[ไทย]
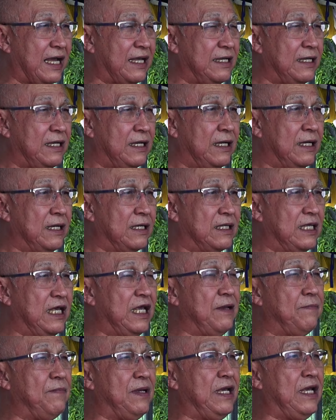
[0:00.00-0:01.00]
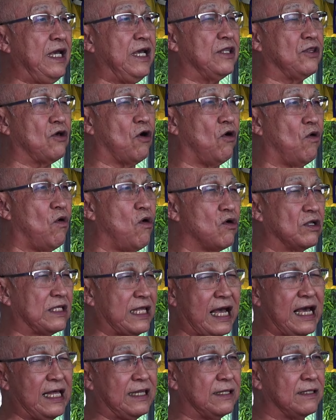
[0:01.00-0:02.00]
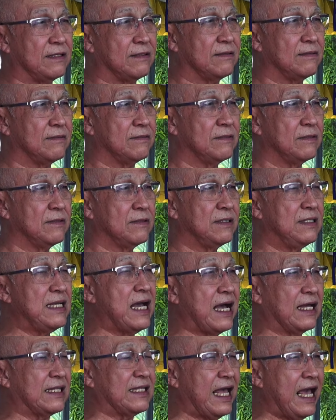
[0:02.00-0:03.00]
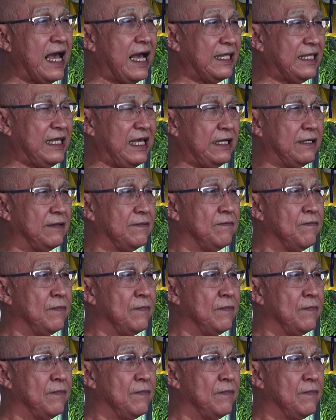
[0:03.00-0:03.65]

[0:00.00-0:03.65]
ยที่มีต่อองค์ท่านอย่างแท้จริง